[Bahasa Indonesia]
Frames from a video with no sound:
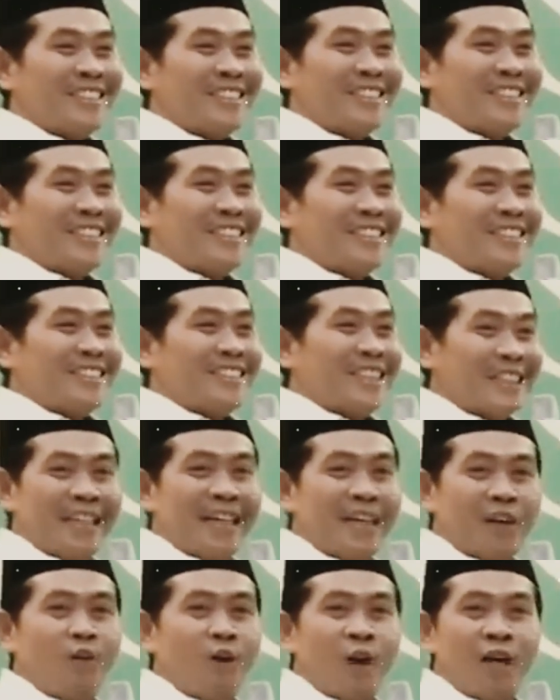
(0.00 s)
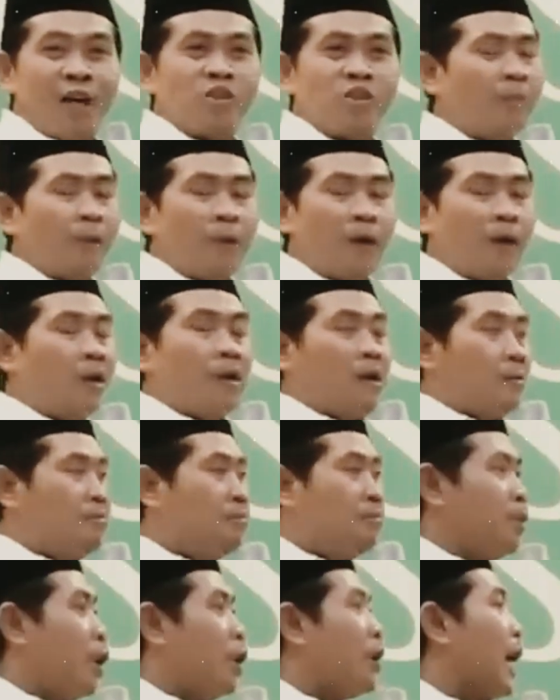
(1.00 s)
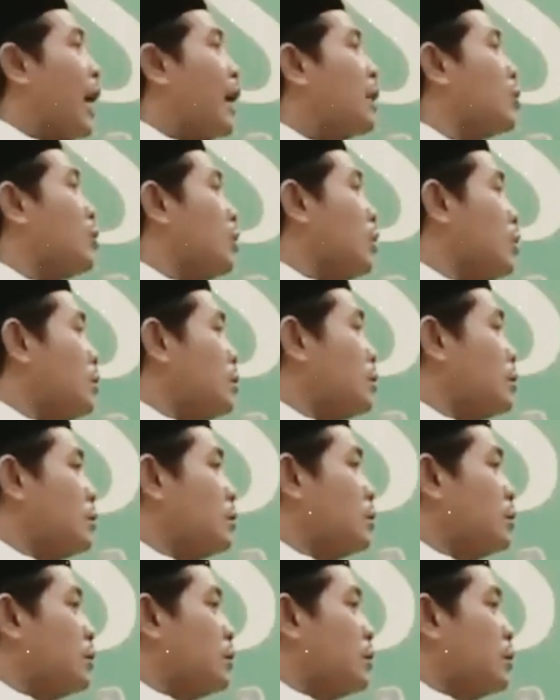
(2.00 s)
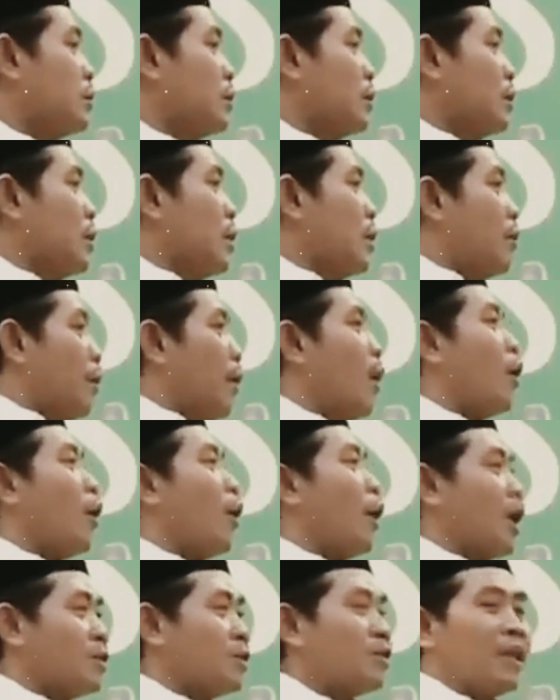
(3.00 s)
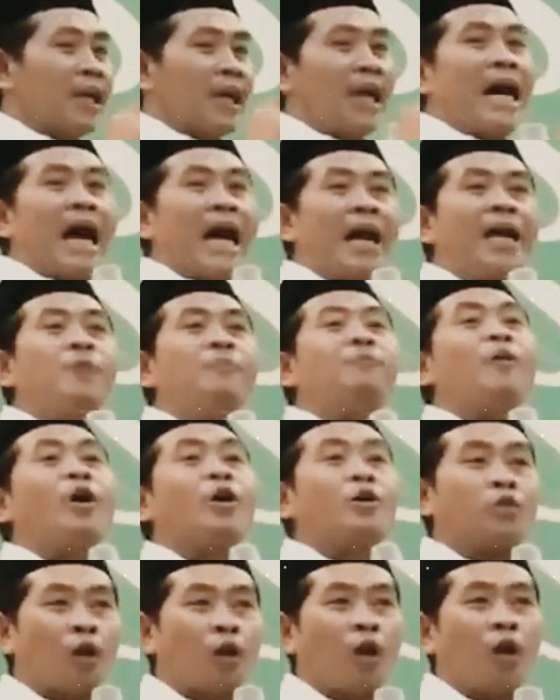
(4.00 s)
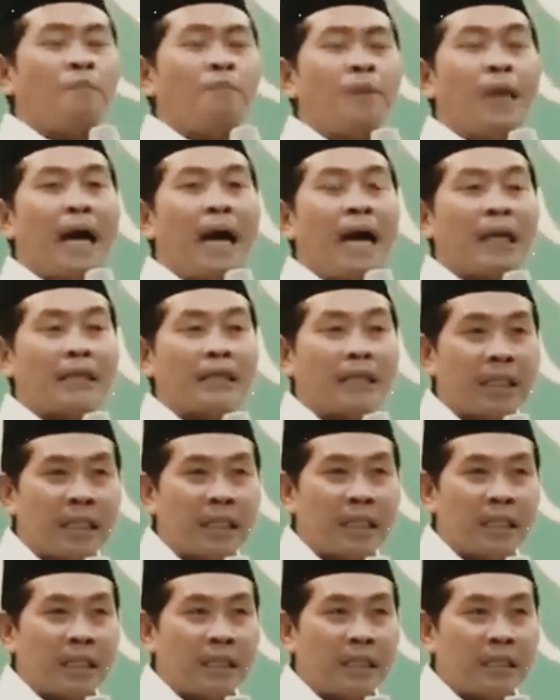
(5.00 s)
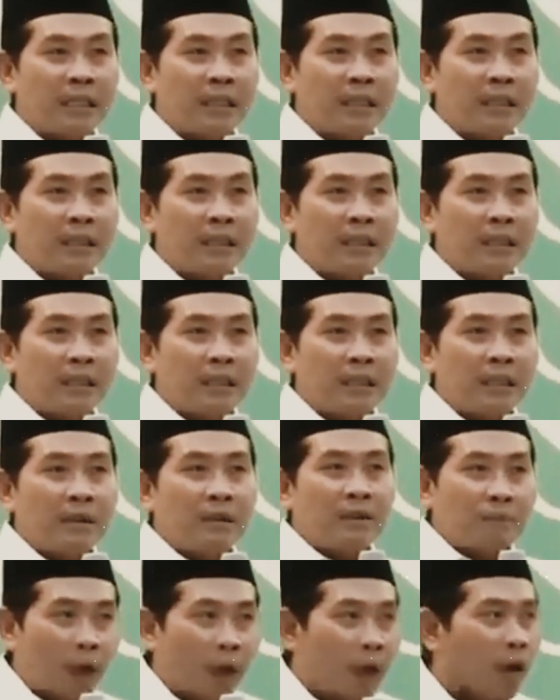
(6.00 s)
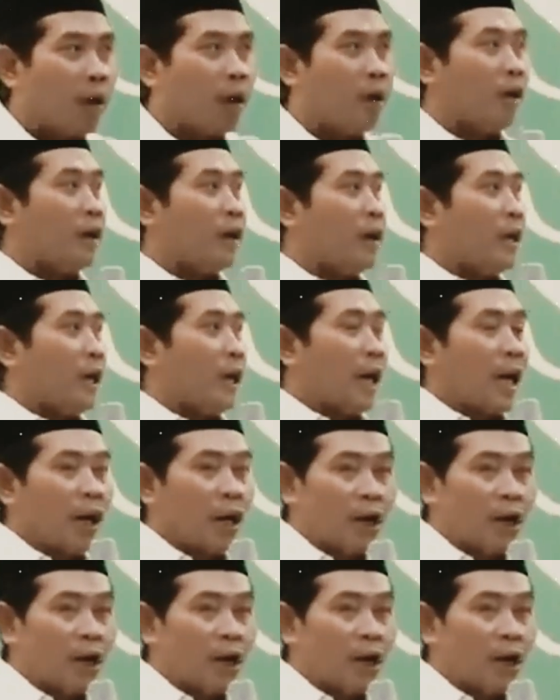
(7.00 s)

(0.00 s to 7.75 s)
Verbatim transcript: jenenge wonge sapa mbuh roh pokoknya senengane podo berarti bolo halo